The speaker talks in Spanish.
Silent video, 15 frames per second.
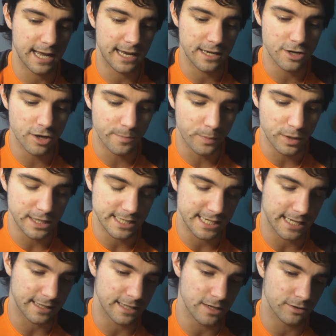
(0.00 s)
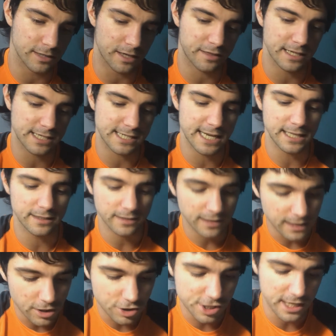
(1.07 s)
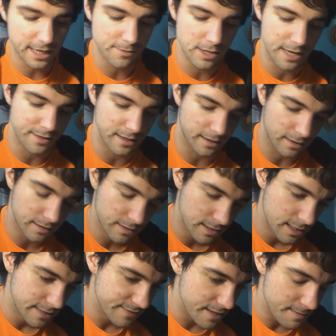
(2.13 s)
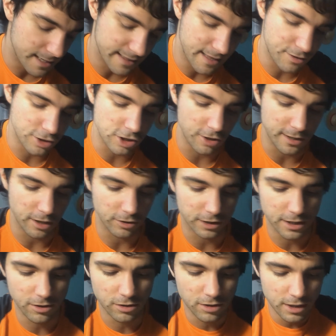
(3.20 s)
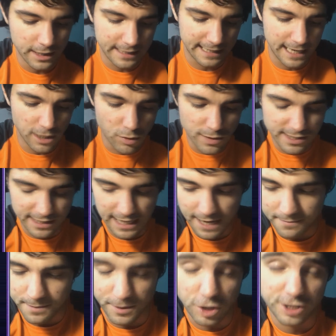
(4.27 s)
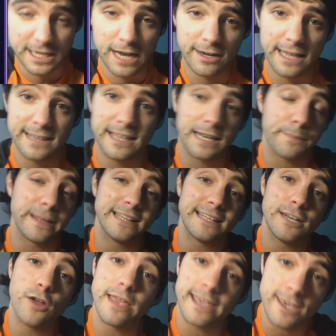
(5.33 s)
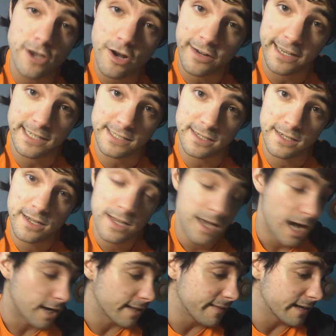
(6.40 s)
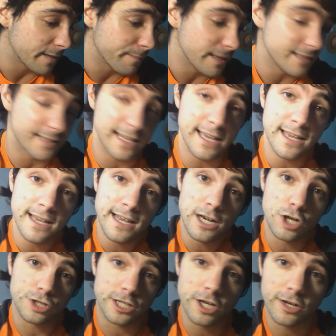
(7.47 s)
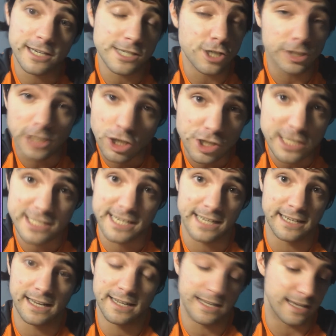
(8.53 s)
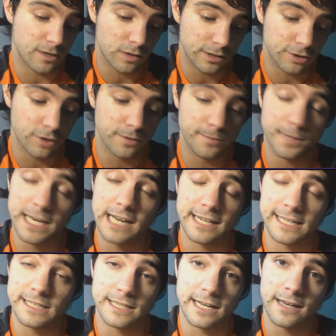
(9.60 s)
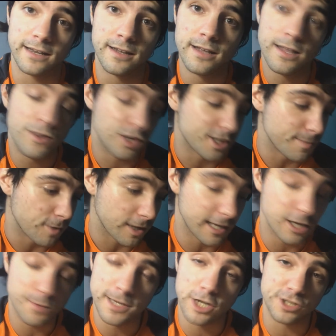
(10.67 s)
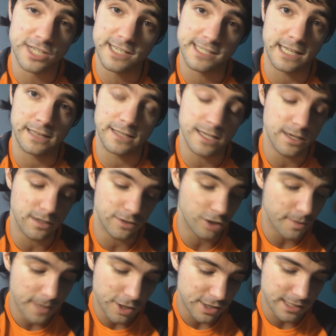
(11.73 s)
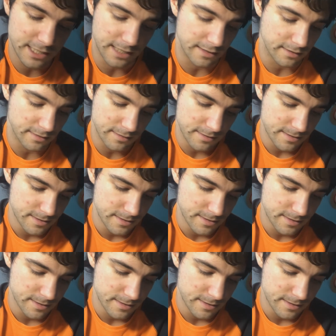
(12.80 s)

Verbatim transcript: sea, no puede ser, tío. Tercer set y no sé qué voy a hacer. De verdad os lo digo, tío. Raikou es clave, pero es que ahora de repente no hay Kyogres. Ahora de repente los Kyogres no te los echan eh, cuando ven el Hitran. No sé por qué no me los echan, tío. No me los echan.